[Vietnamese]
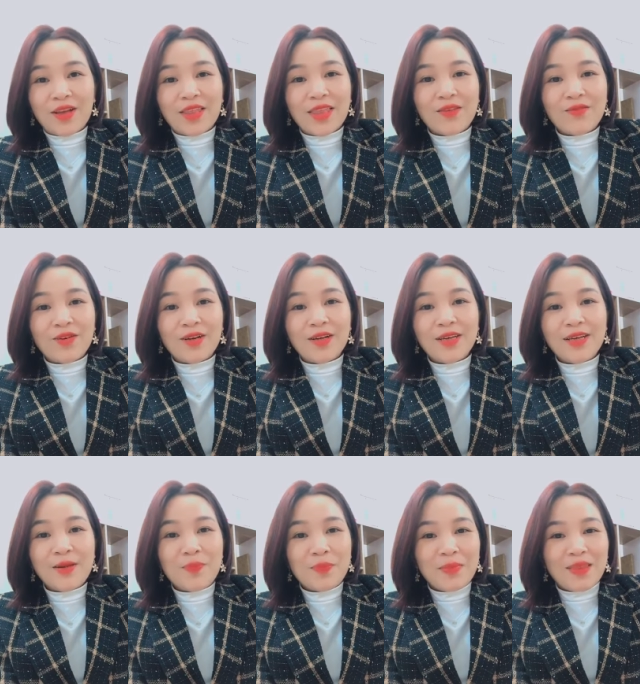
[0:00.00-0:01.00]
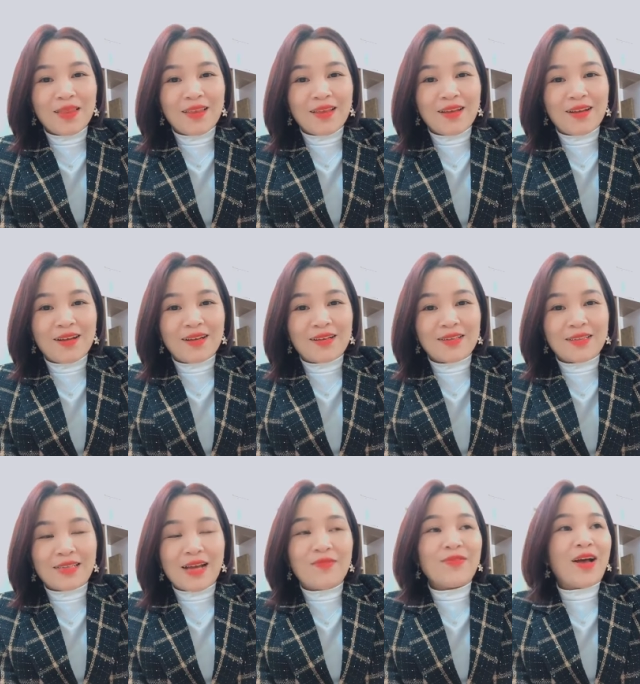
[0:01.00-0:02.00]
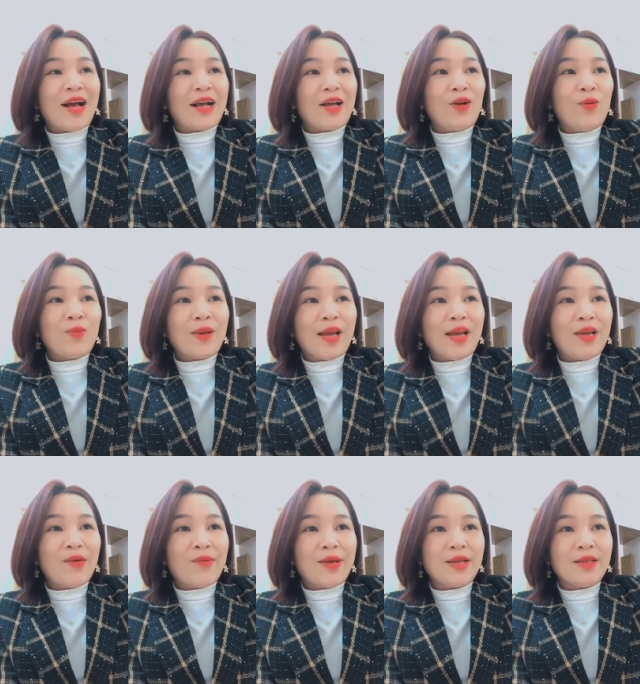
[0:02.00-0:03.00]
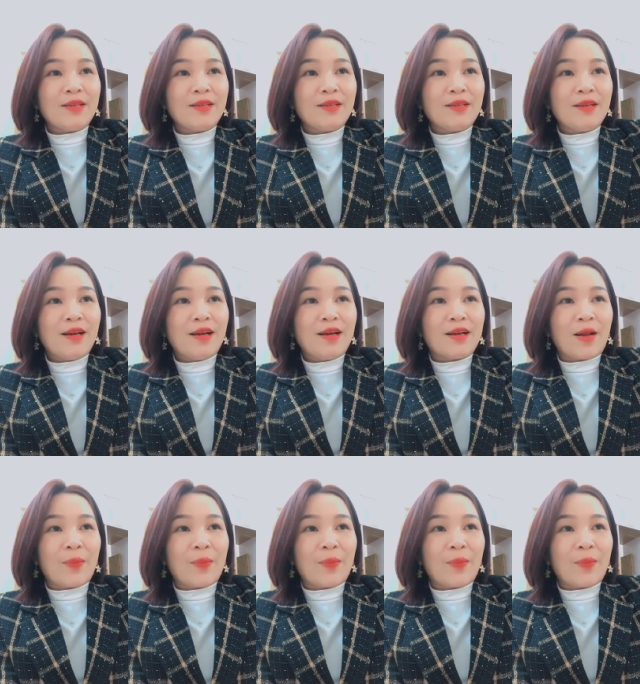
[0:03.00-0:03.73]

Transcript: Vậy thì với giá vàng ngày hôm nay anh